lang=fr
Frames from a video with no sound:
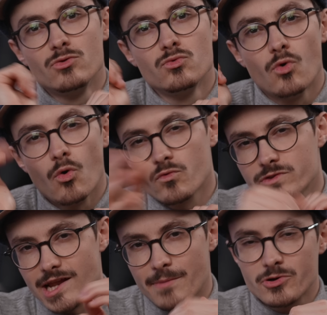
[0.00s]
Et nous, on vous
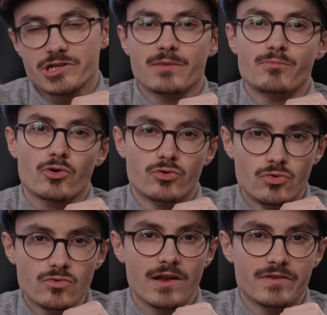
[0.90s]
dit à la prochaine pour une
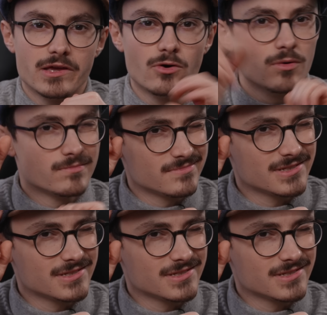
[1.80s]
nouvelle vidéo.